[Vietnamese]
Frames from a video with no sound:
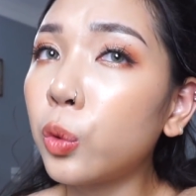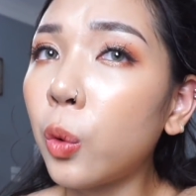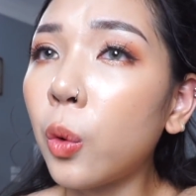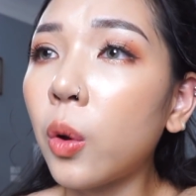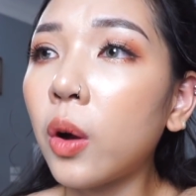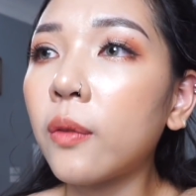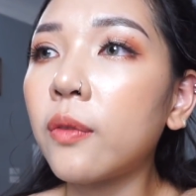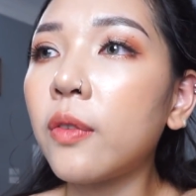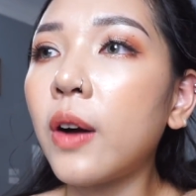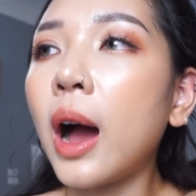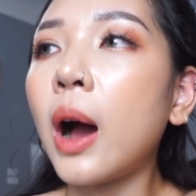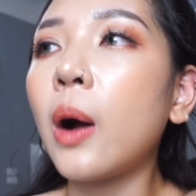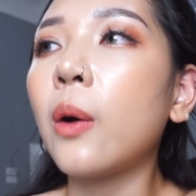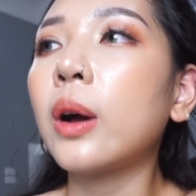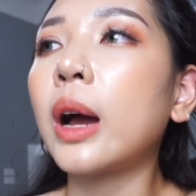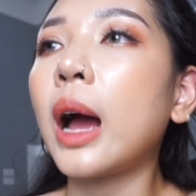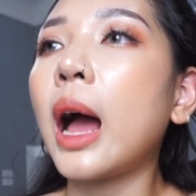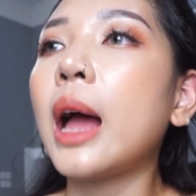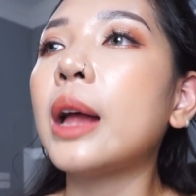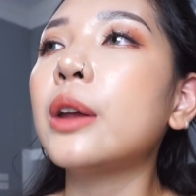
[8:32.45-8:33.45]
thuộc vào
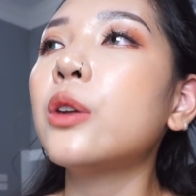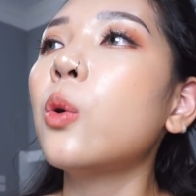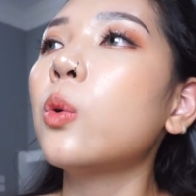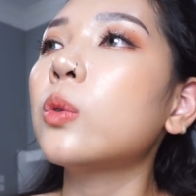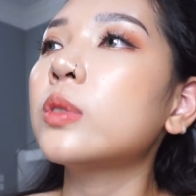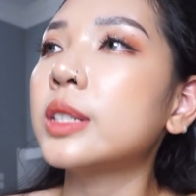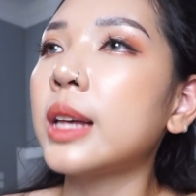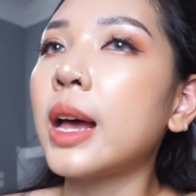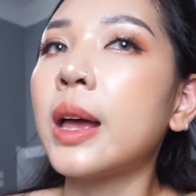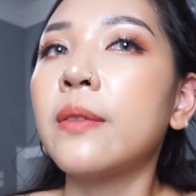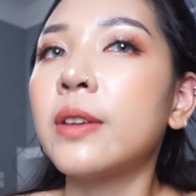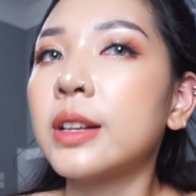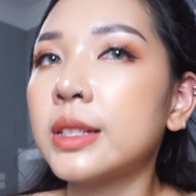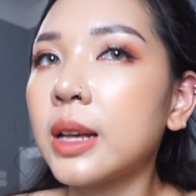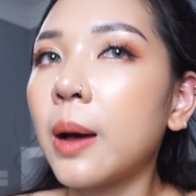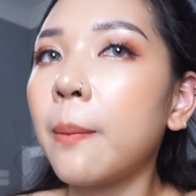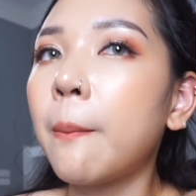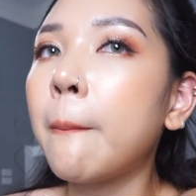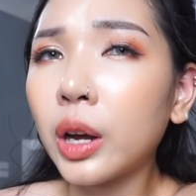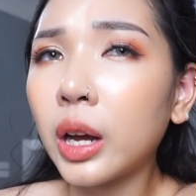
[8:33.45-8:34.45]
cái độ dày và
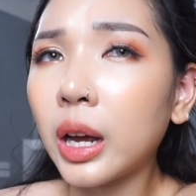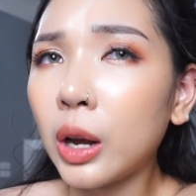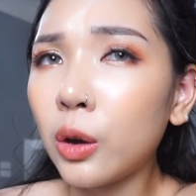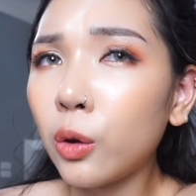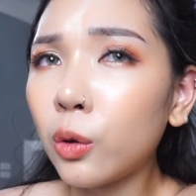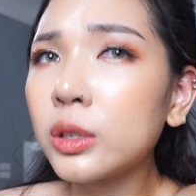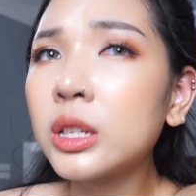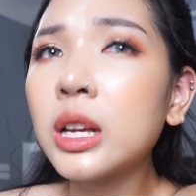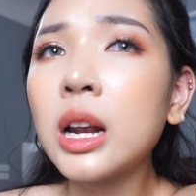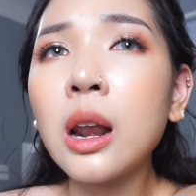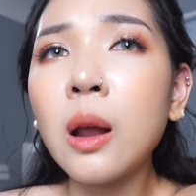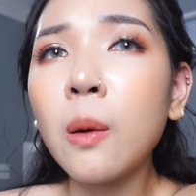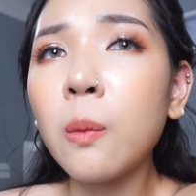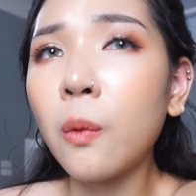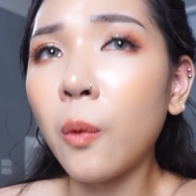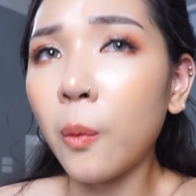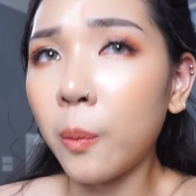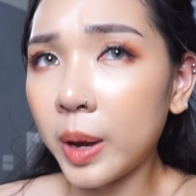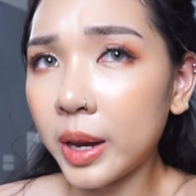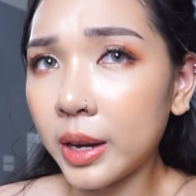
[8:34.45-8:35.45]
rộng cái lỗ chân
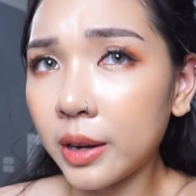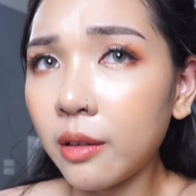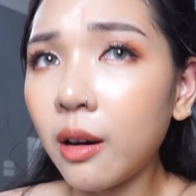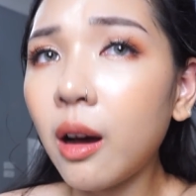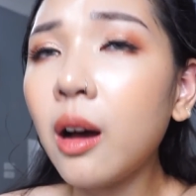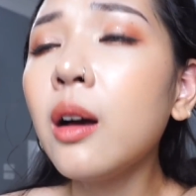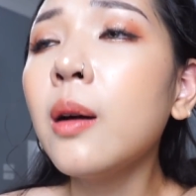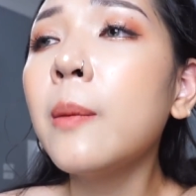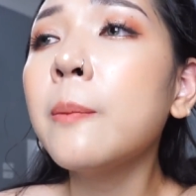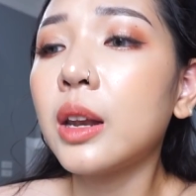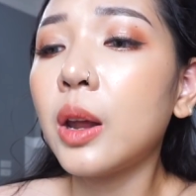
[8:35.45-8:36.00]
lông của mình nữa.